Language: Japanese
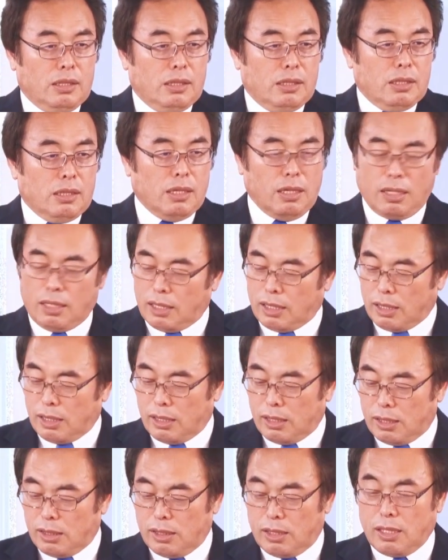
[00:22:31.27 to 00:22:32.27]

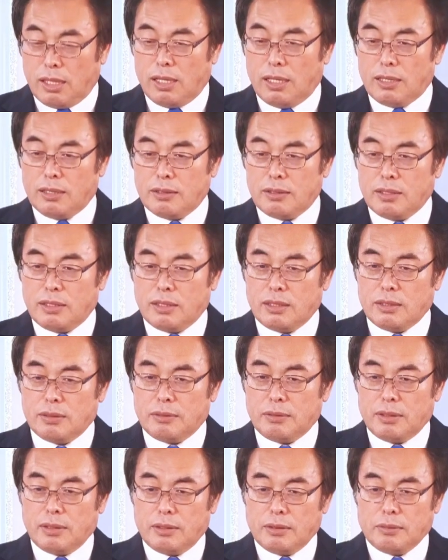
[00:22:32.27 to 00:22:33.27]
はあ
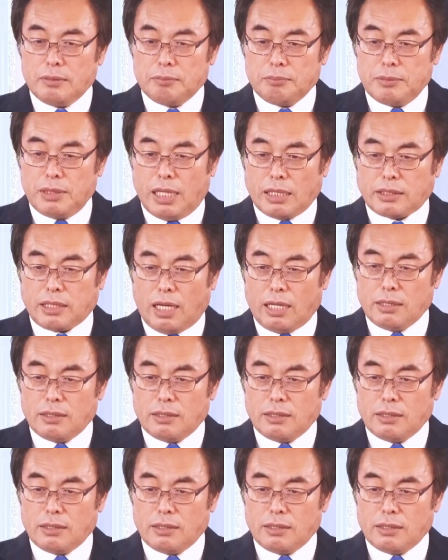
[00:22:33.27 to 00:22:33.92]
皆さん